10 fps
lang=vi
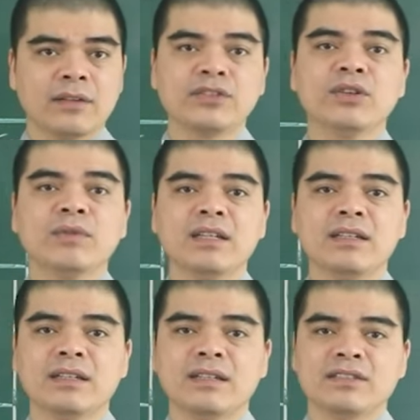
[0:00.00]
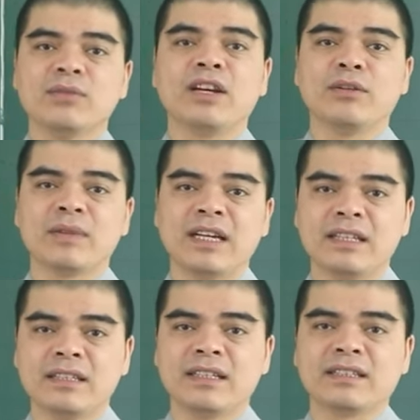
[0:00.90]
nói chung ấy trong ngày hôm
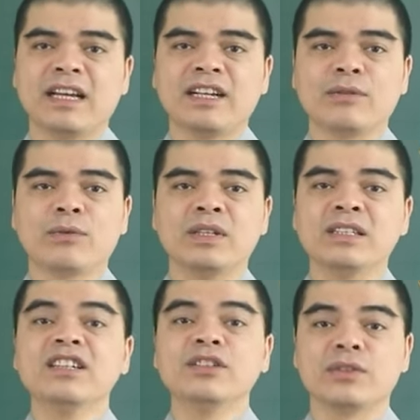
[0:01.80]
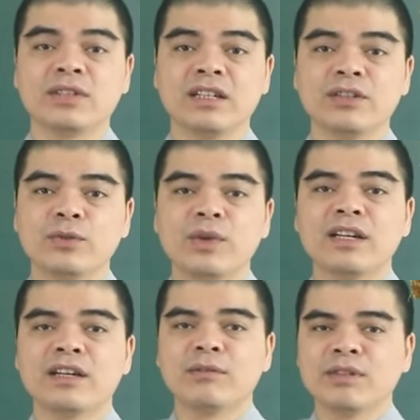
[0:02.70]
nay thì tài lộc của những người tuổi thân
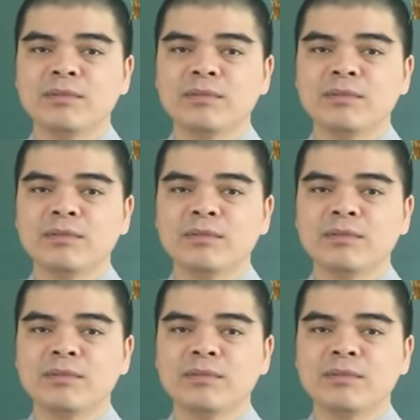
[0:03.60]
tuy không